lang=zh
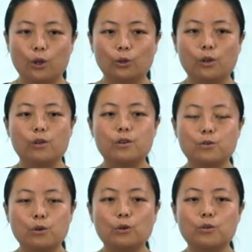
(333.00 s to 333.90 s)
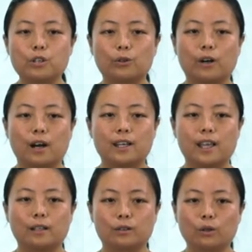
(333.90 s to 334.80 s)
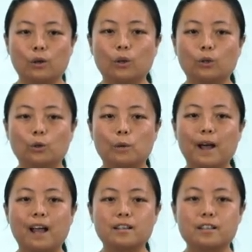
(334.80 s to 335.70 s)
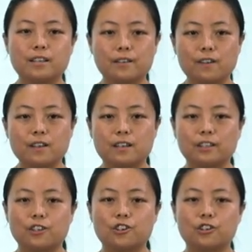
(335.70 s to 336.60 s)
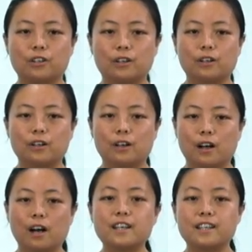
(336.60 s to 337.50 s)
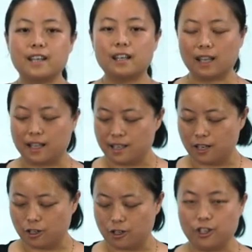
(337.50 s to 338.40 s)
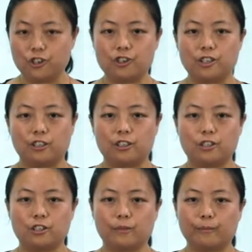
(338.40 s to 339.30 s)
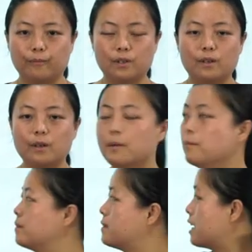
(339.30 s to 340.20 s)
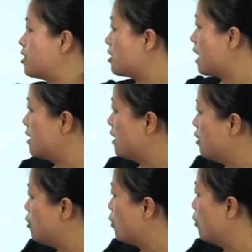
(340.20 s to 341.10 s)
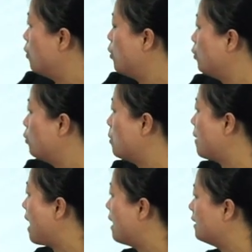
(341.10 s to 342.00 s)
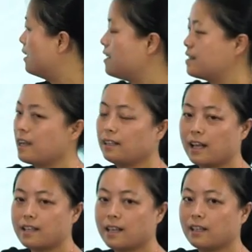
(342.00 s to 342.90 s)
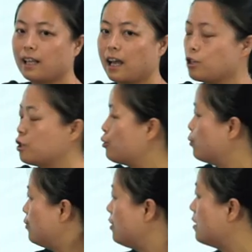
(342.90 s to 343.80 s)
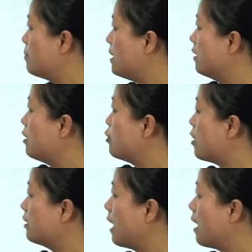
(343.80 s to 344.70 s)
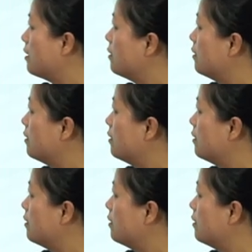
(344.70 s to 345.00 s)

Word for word: 对于运动系统而言，多巴胺是兴奋性递质，而乙酰胆碱是抑制性递质。在正常人体中，多巴胺和乙酰胆碱它是处于一个平衡状态；